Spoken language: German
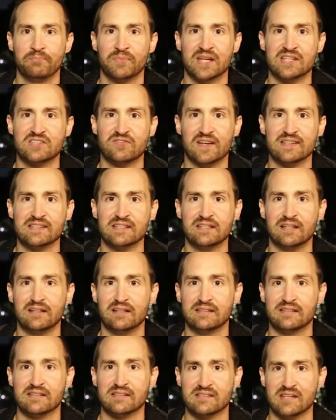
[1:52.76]
Es war
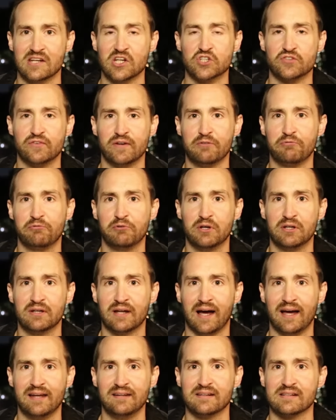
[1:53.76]
sicherlich sehr schwer für ihn,
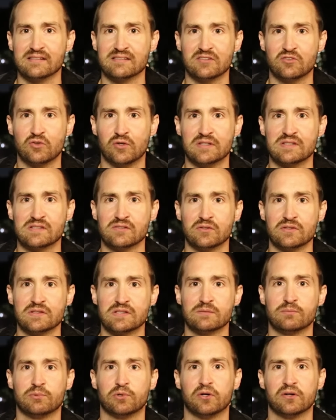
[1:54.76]
einige Situationen
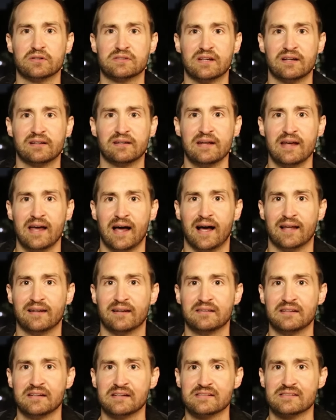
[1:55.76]
zu beurteilen.
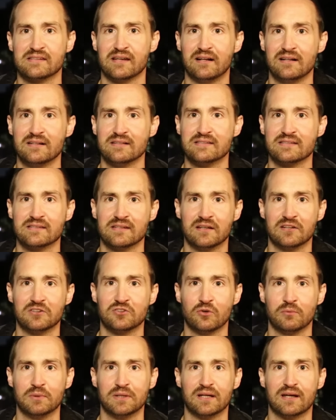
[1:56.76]
Allerdings, als äh,
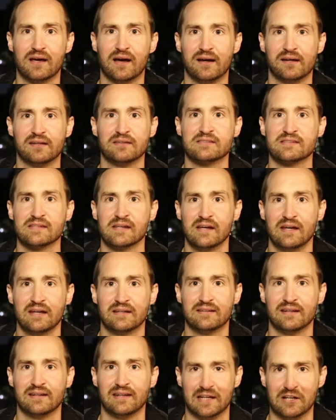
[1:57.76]
Dominik Heinz
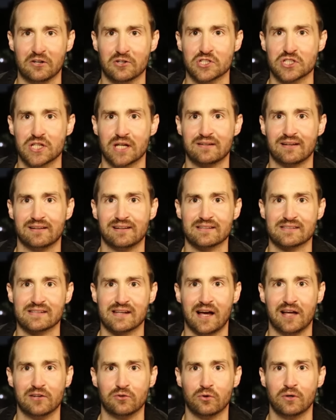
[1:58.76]
den Ingolstädter
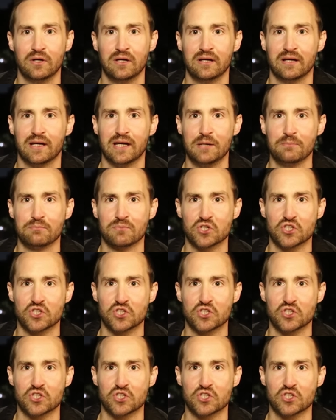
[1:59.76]
Lescano im